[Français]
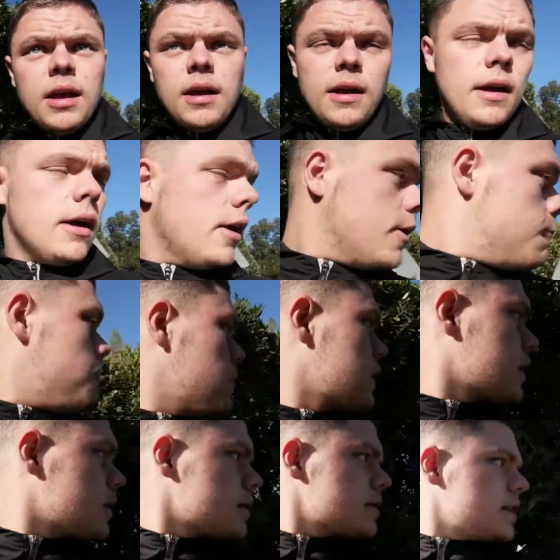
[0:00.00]
et euh,
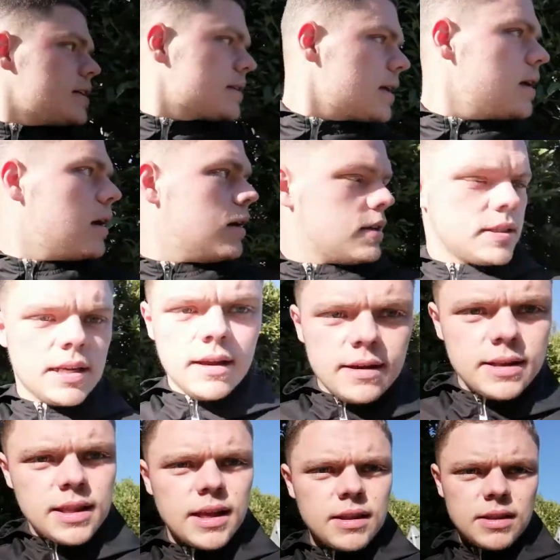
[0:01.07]
c'est ça,
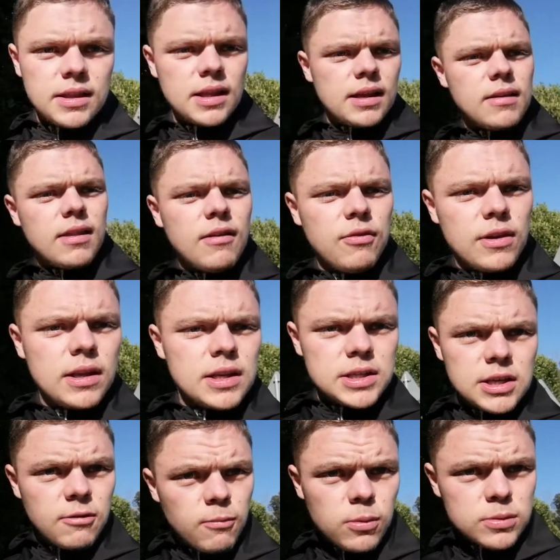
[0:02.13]
c'est
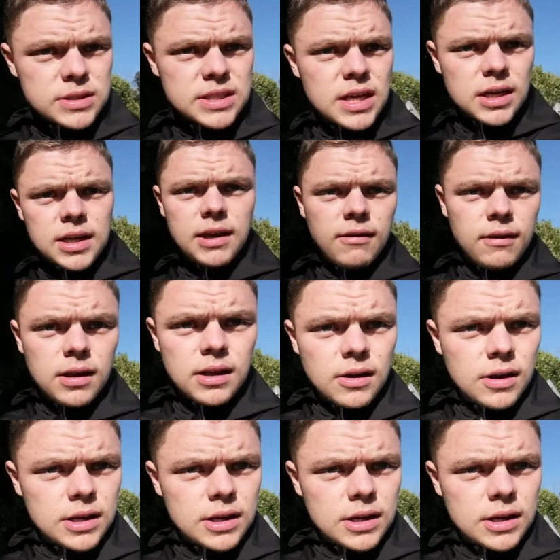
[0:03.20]
définitivement ça euh, qui,